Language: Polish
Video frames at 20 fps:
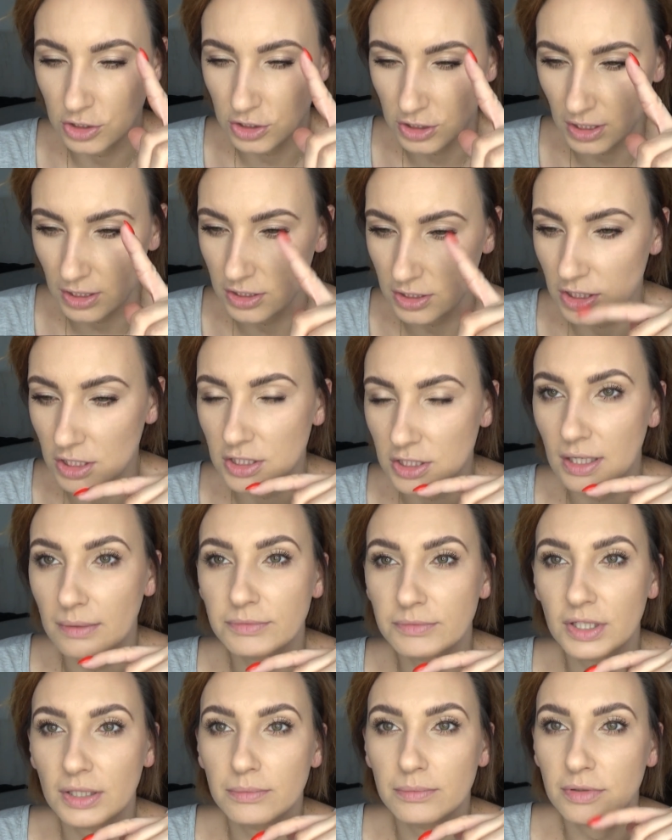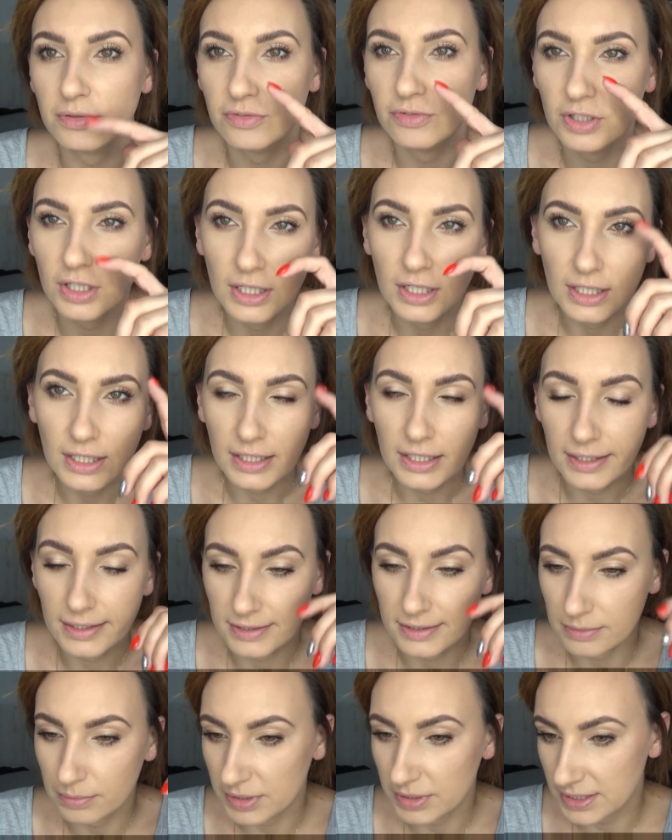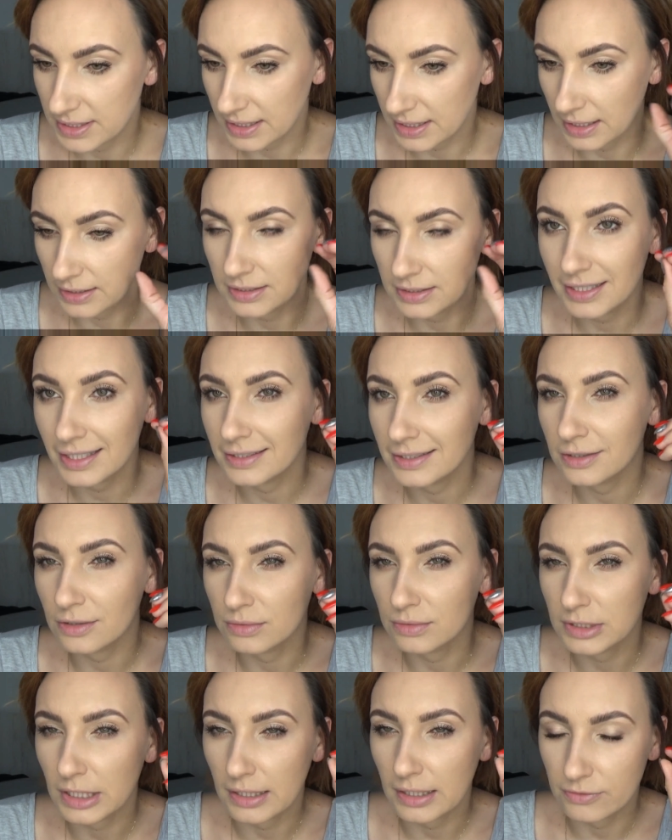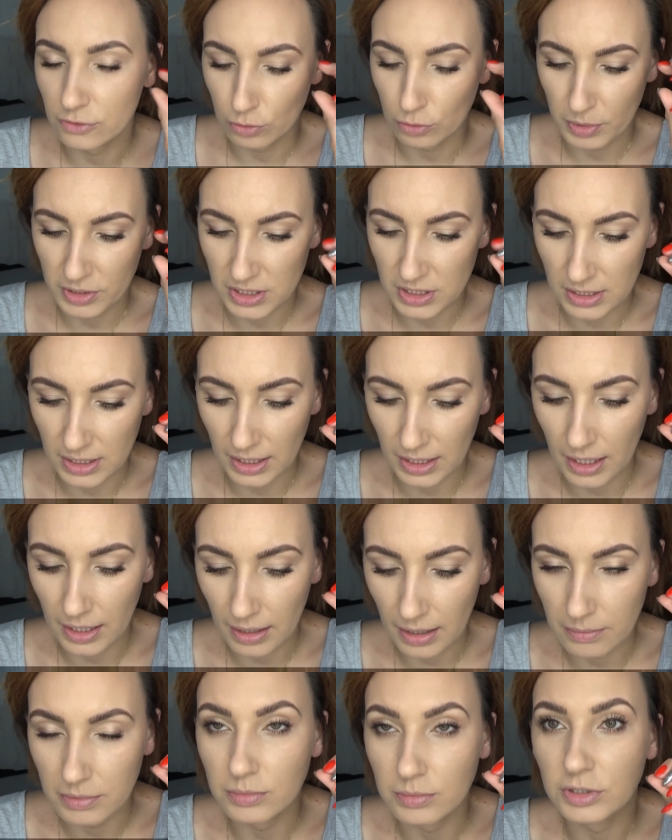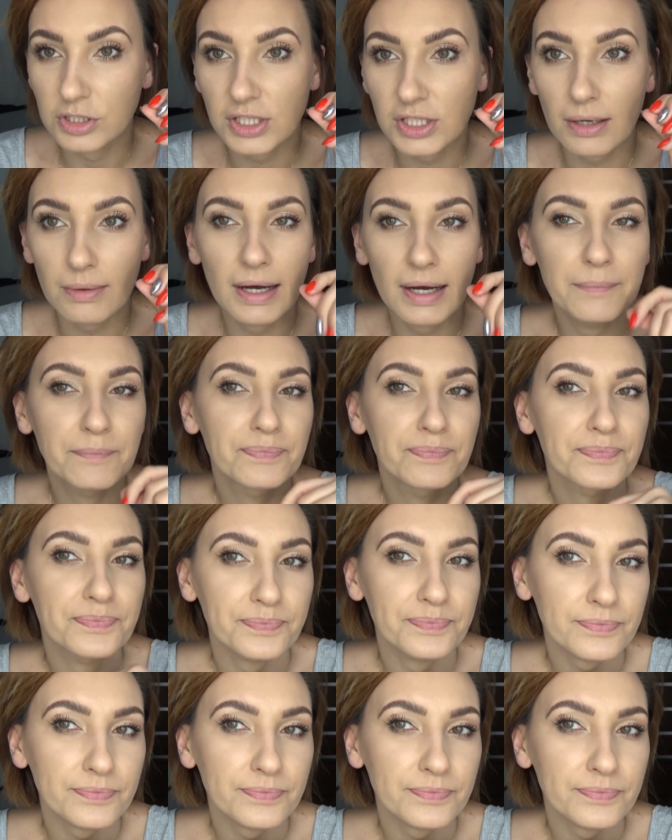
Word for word: że gdzieś tam te brwi e, z bliska nie są takie w 100% jak ja bym chciała.